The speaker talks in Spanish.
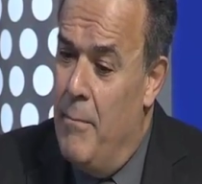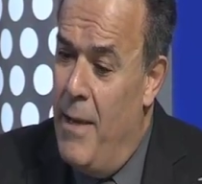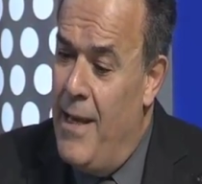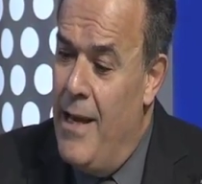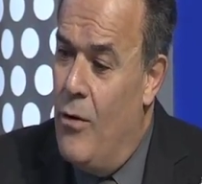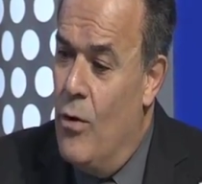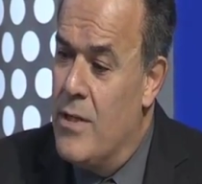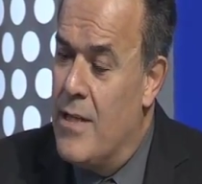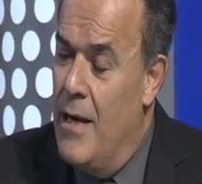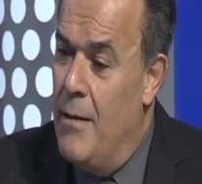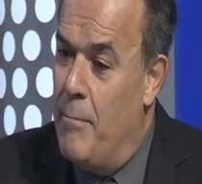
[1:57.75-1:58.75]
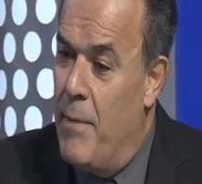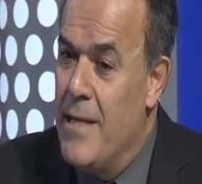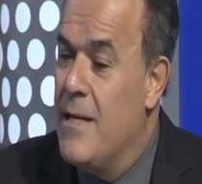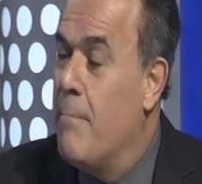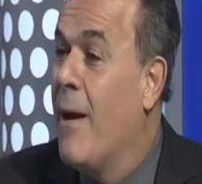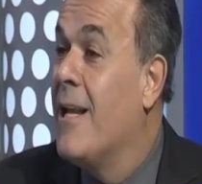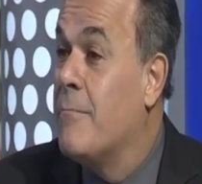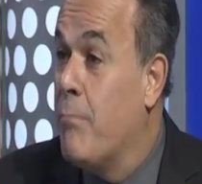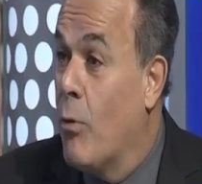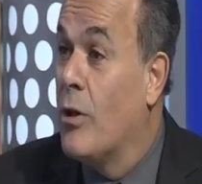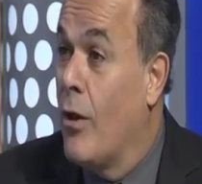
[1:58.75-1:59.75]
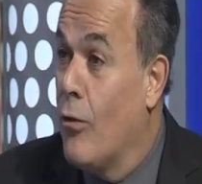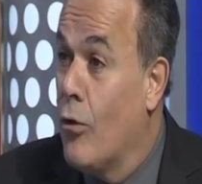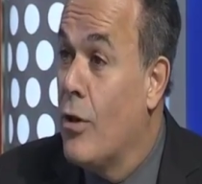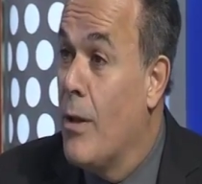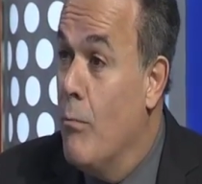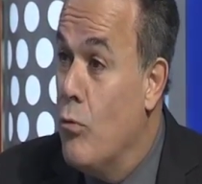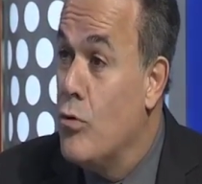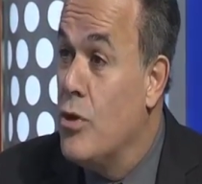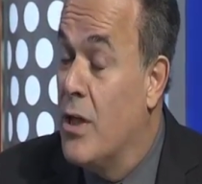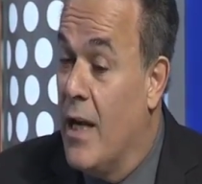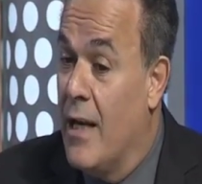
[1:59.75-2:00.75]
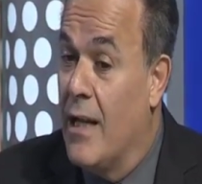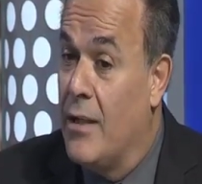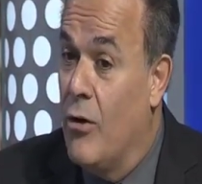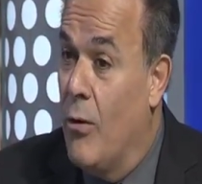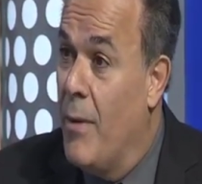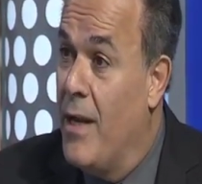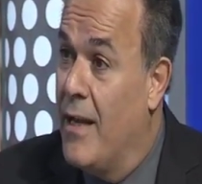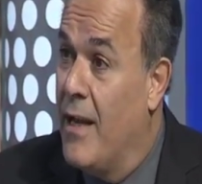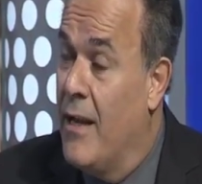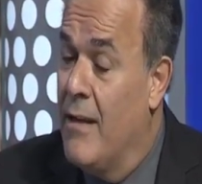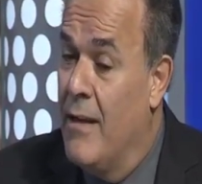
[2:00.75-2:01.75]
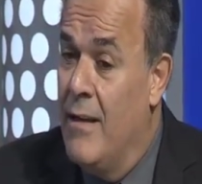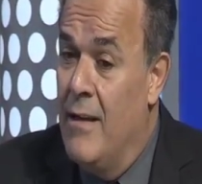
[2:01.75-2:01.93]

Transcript: México es el principal exportador de música en Latinoamérica.